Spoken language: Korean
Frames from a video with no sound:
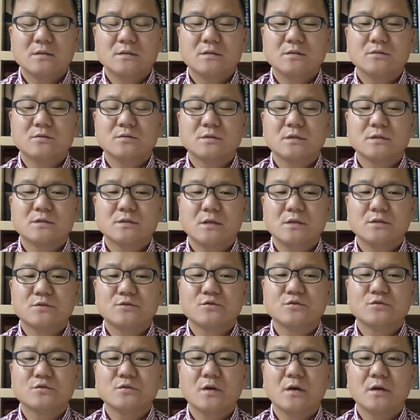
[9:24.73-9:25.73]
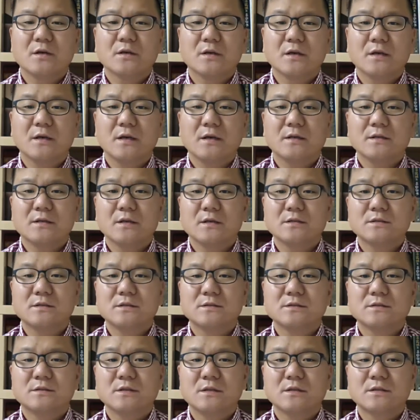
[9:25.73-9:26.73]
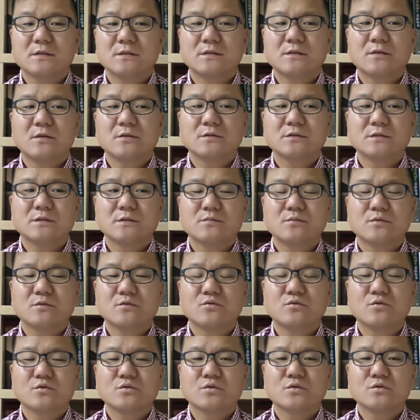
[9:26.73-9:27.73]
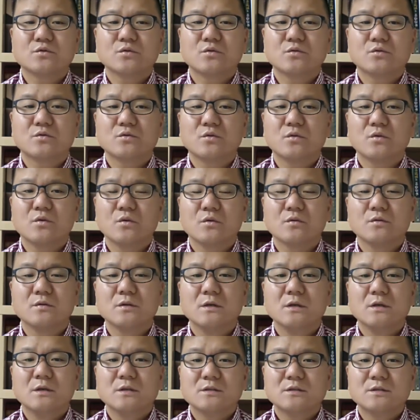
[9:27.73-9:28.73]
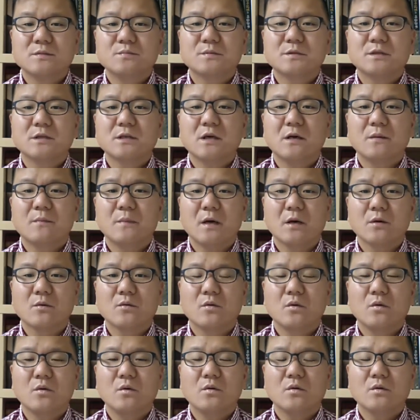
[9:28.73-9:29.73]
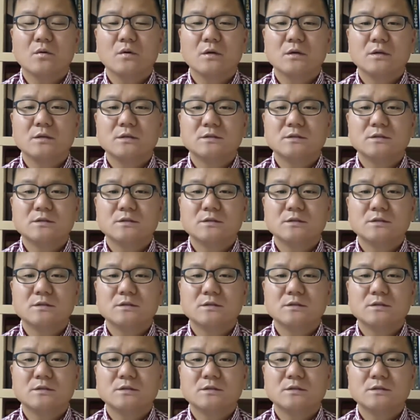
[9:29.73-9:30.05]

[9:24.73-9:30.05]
그리고 이제 제일 중요한 게 사실 이제 그런 집은 구조적으로 습기가 많고